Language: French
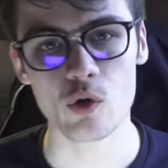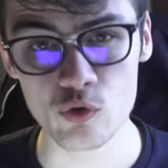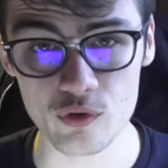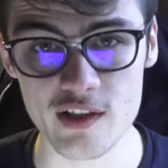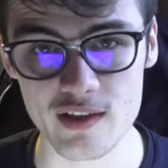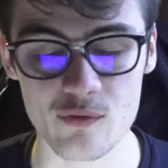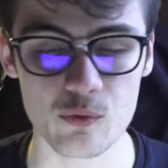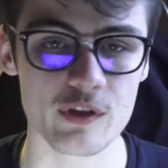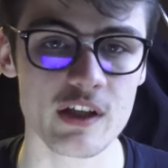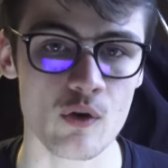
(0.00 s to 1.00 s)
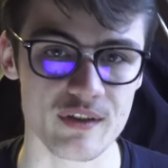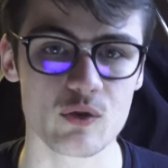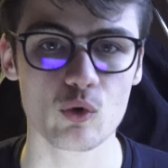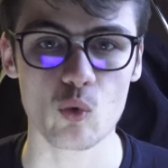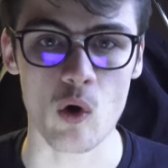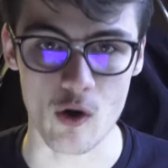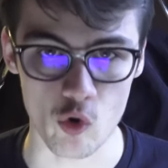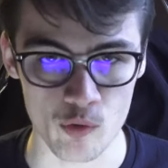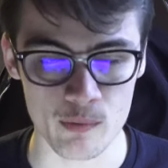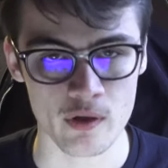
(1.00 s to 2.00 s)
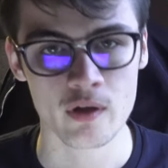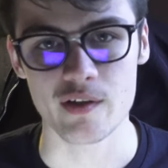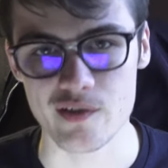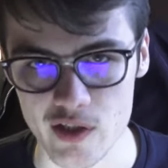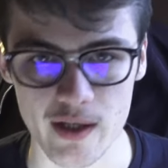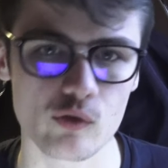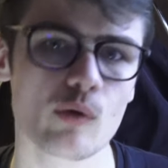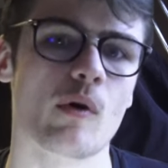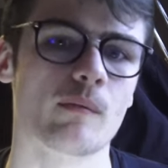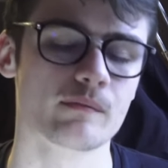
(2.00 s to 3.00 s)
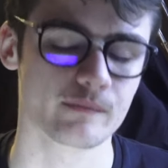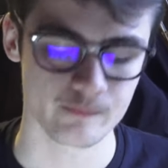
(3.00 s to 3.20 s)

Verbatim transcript: Une autre qui sera fournie en 0,3 ohm, directement.